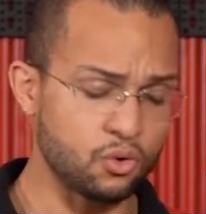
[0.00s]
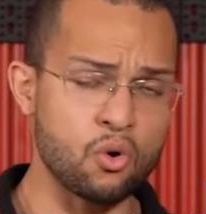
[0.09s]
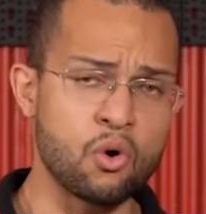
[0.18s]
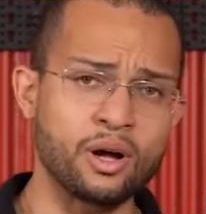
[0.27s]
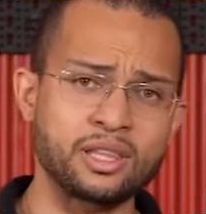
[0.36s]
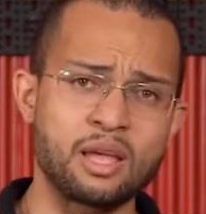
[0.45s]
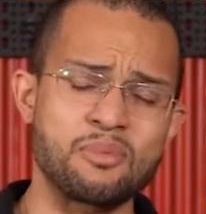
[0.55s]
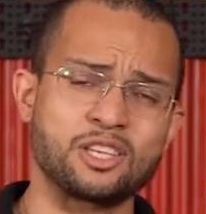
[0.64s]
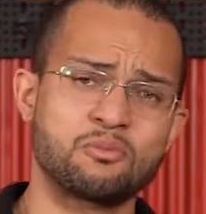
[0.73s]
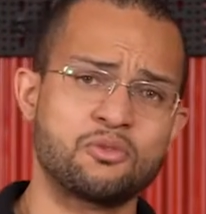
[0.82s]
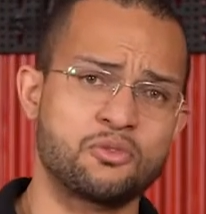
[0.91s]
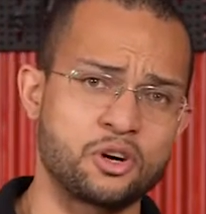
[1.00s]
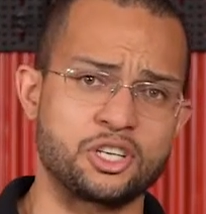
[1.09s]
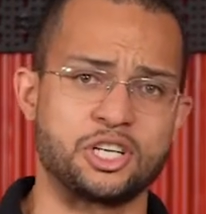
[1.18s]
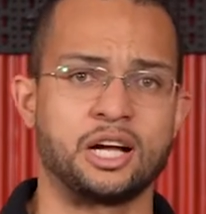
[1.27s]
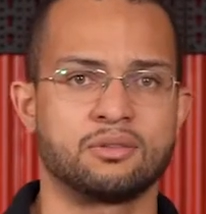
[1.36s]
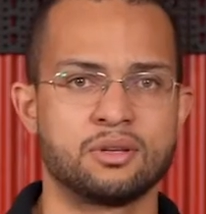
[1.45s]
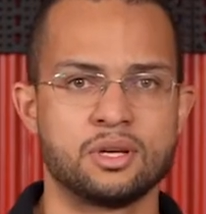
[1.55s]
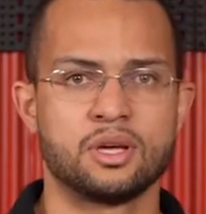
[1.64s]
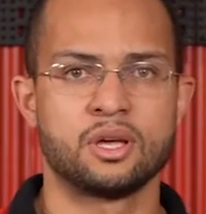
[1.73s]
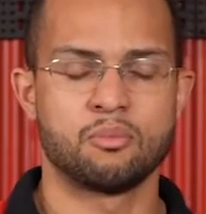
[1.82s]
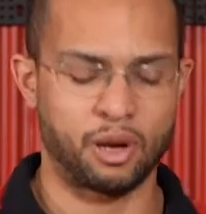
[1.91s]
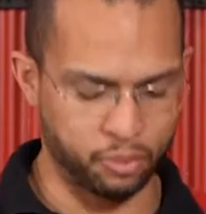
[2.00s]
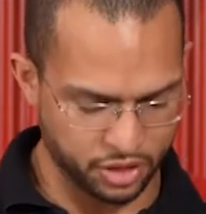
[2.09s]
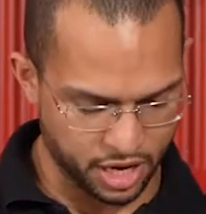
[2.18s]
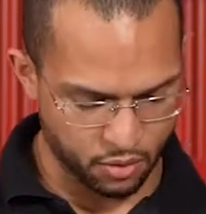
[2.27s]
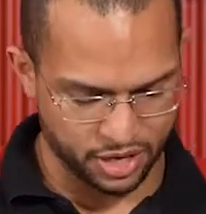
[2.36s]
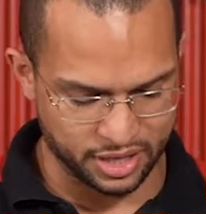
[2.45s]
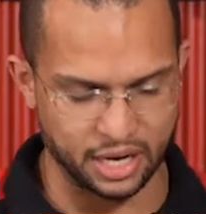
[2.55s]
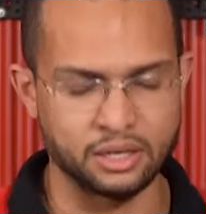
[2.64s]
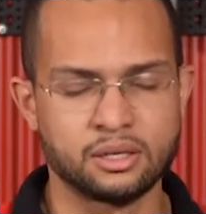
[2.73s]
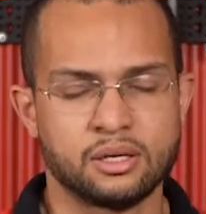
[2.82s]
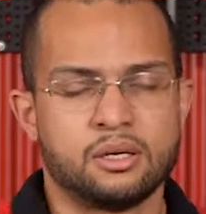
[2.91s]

ou até mesmo forjado, para poder aguentar